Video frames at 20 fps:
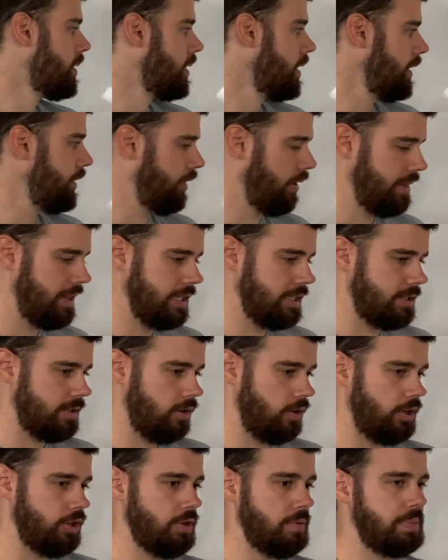Entonces,
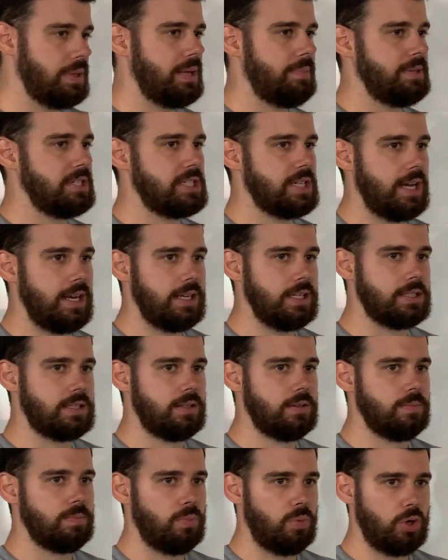lo que yo empecé a pensar
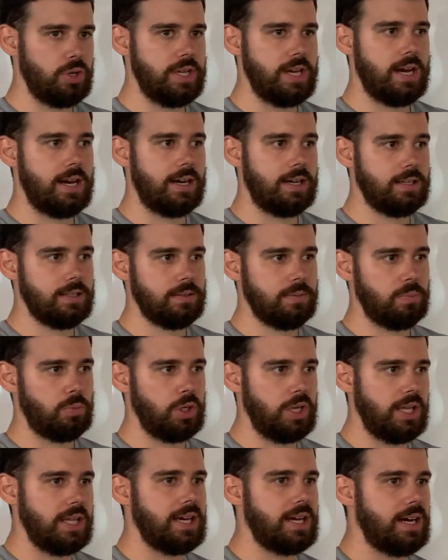es, voy
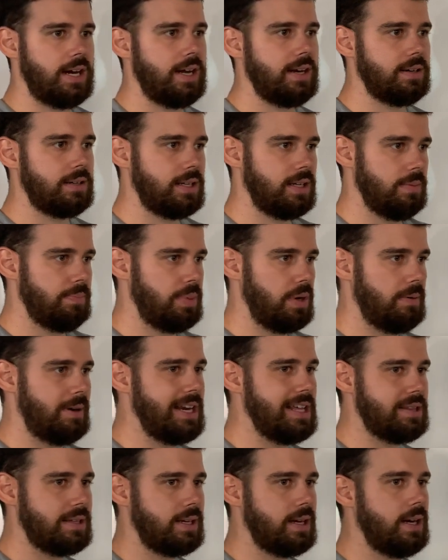a, dejar que
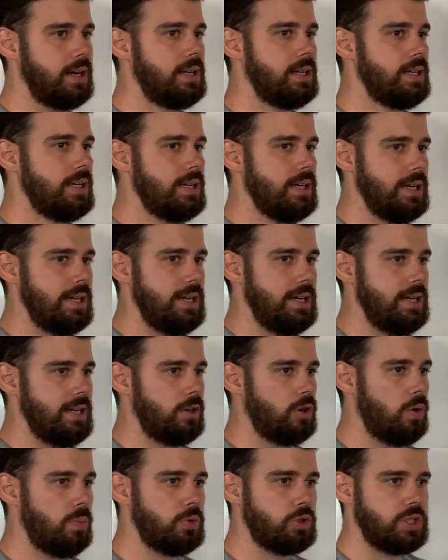prevalezca eh,
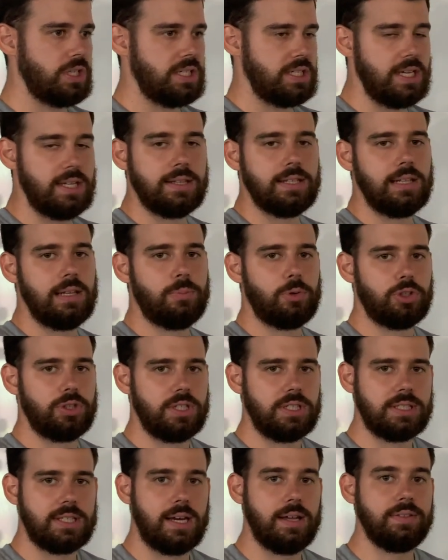cómo se siente el
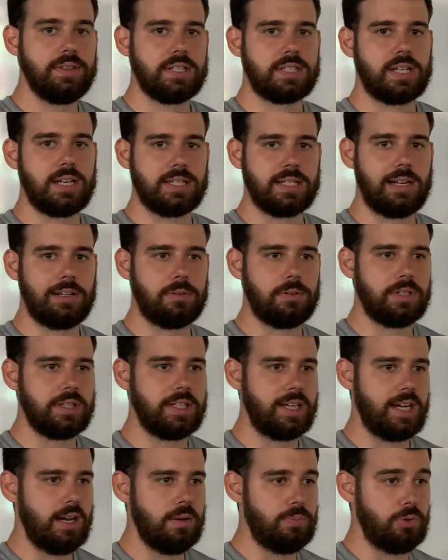deportista antes que el salto
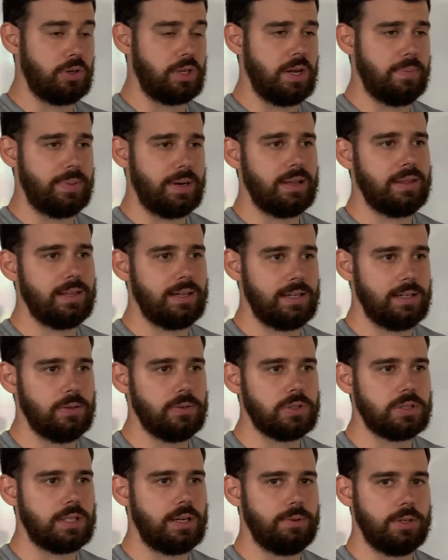vertical, porque parece que
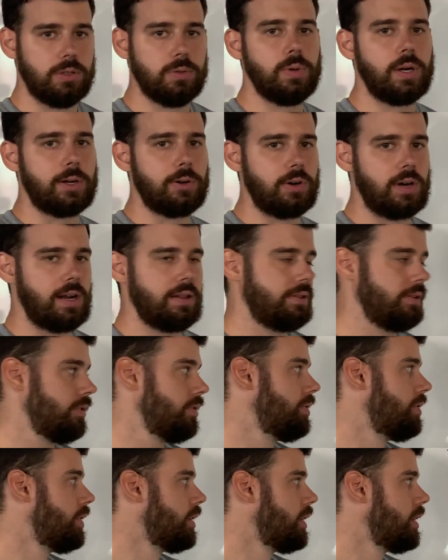no está bien una
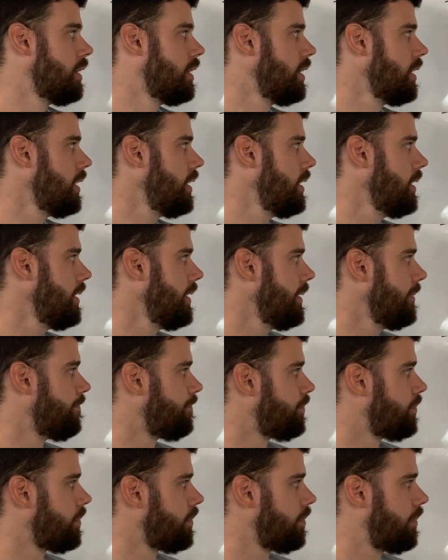correlación eh,
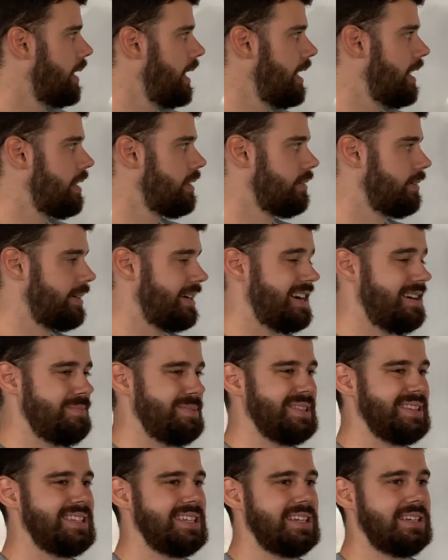para
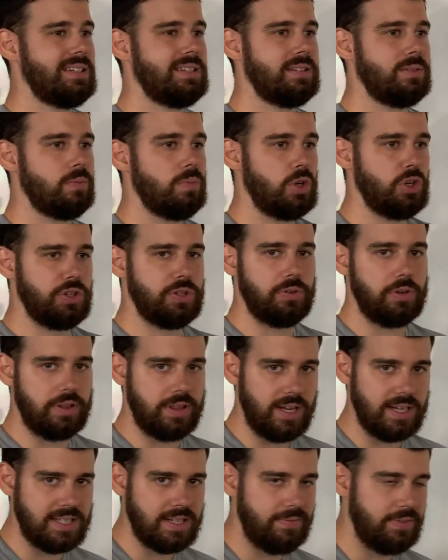realmente
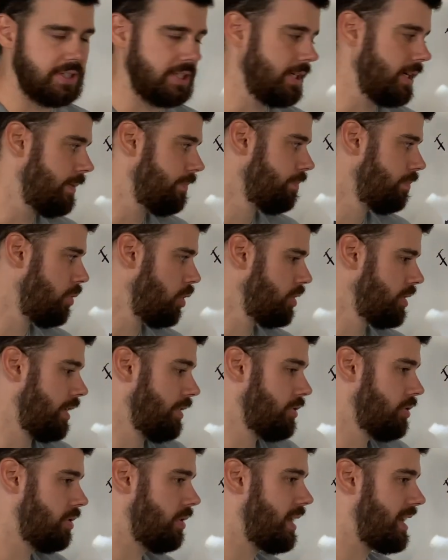monitorizar esa fatiga. Por lo
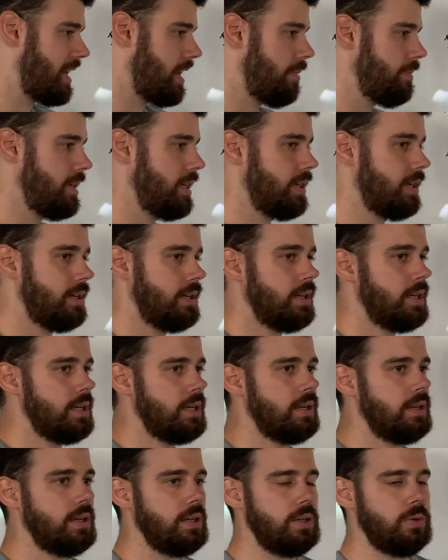tanto, acabé
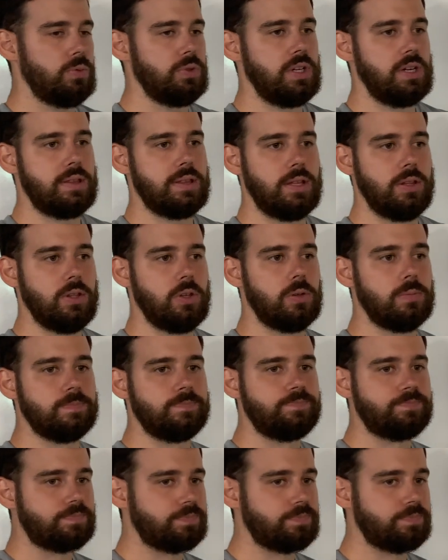utilizando